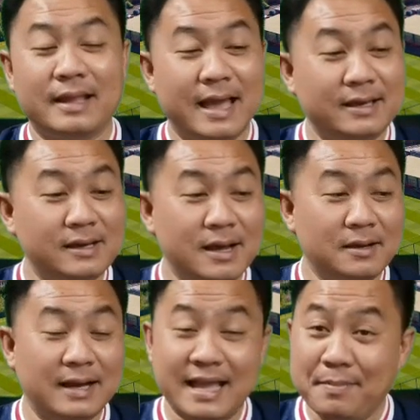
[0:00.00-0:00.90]
ไอ้เครื่อง
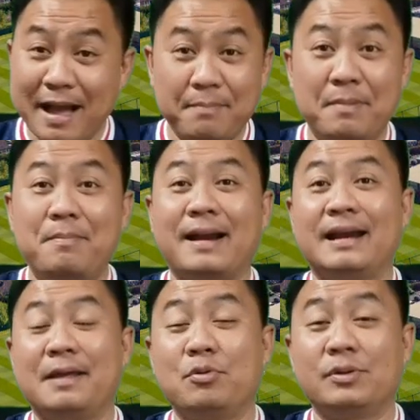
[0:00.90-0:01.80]
กายภาพบำบัด
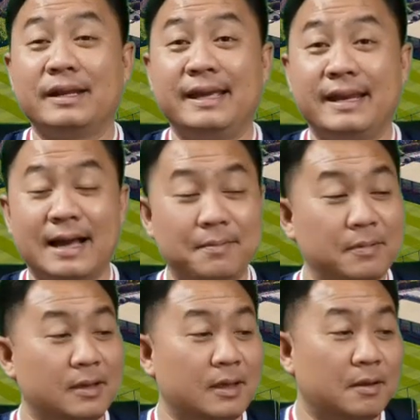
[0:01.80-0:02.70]
อะไรพวกนี้นะครับ
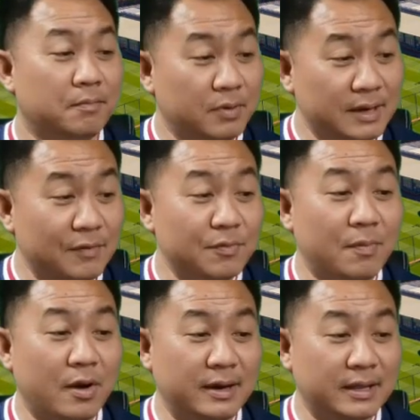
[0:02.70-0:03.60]
พื้นน้ำฟุต
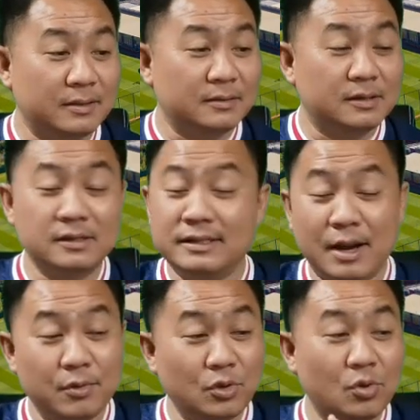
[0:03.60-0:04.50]
บอลเนี่ยคือ
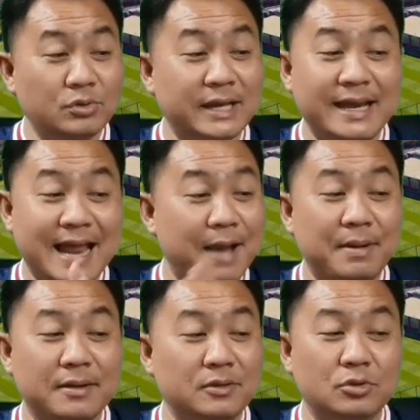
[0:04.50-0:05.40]
เอาตรงใช้น้ำ
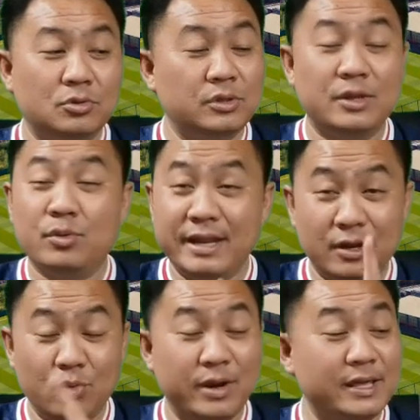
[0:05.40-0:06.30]
อะดีดี
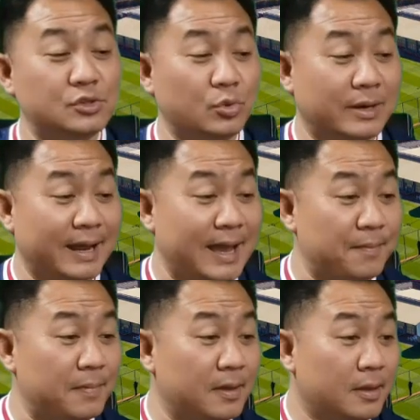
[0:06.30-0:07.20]
ดูดีสุดนะครับ
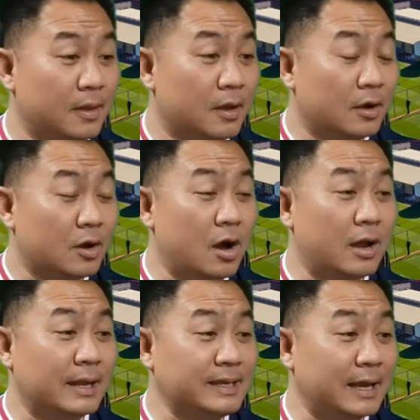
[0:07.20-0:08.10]
ก็
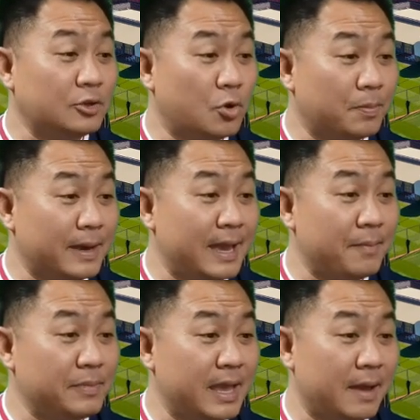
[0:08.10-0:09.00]
หลังจากจบเกม
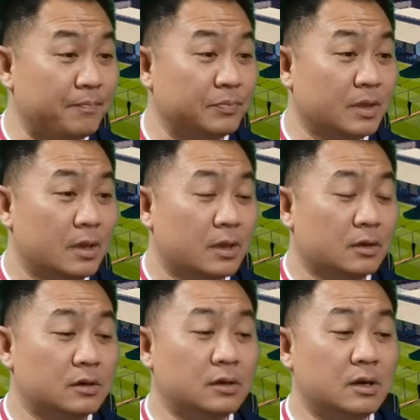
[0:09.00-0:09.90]
เนี่ย
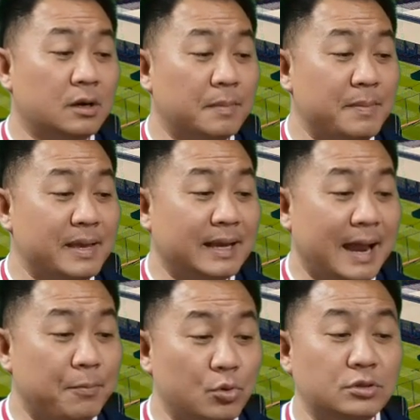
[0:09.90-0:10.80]
คือมันมีกา
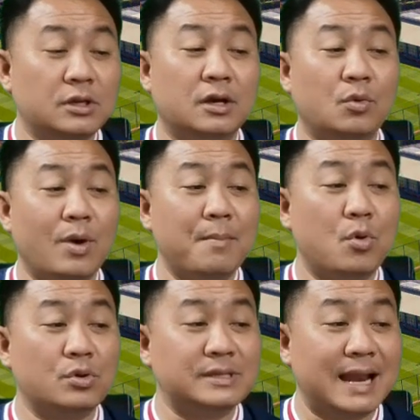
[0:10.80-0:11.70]
รพูดถึงว่าโม
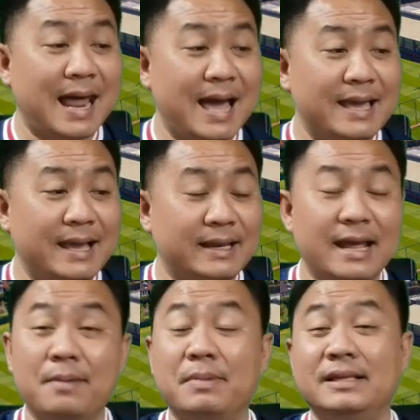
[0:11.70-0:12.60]
ซาร่าเอง
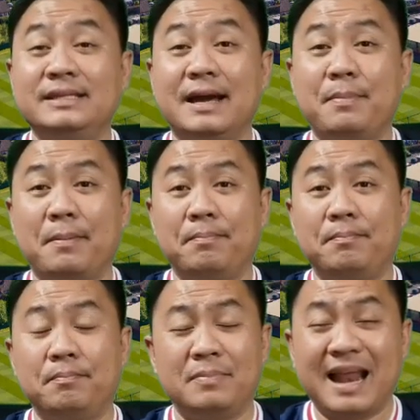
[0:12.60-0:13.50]
เนี่ย เหมือนจะแบบ
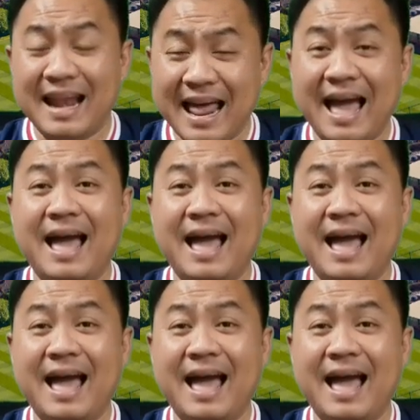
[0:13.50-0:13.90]
ล้าล